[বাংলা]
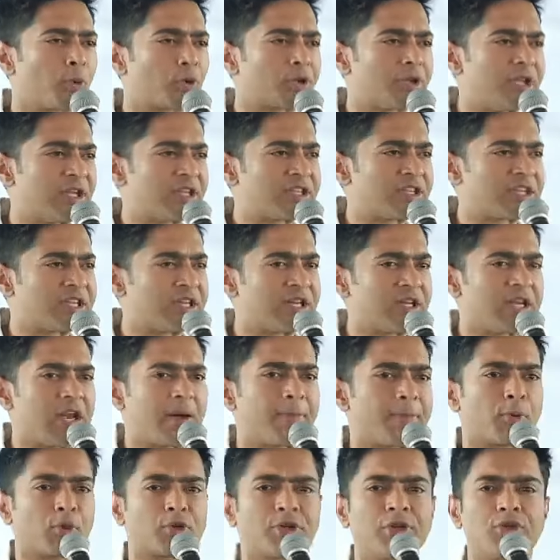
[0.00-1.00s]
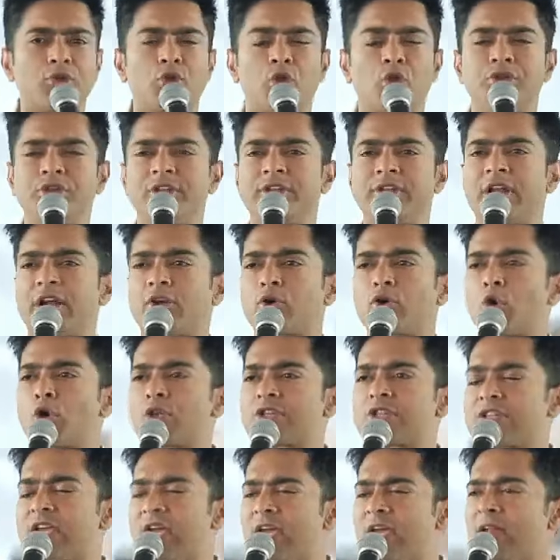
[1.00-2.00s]
প্রতীক চিহ্নে প্রতিদ্বন্দ্বিতা
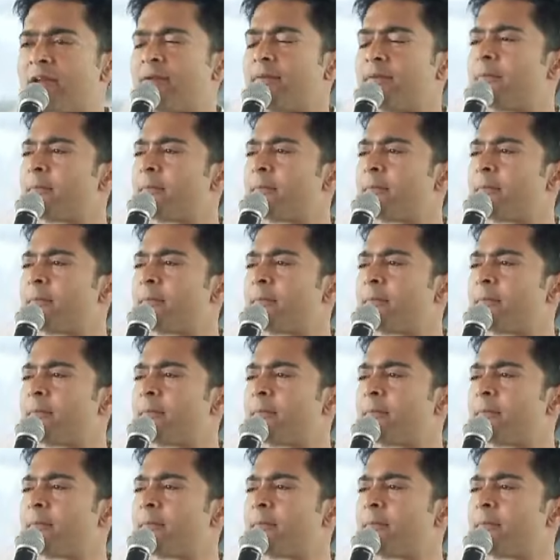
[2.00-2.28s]
করছেন